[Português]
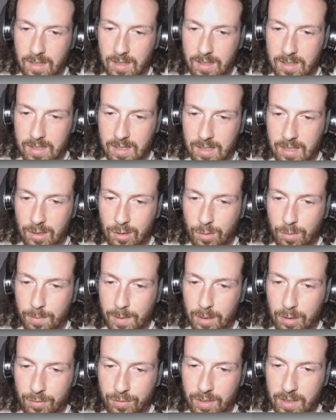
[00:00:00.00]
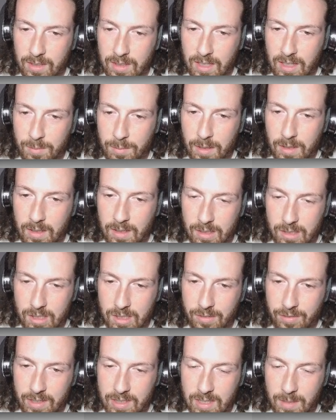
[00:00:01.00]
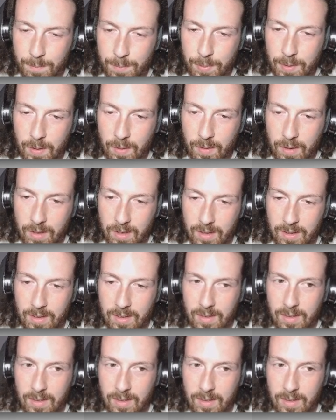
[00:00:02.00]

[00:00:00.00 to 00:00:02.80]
Esse aqui do meio do Van Damme acho que vai ser pior.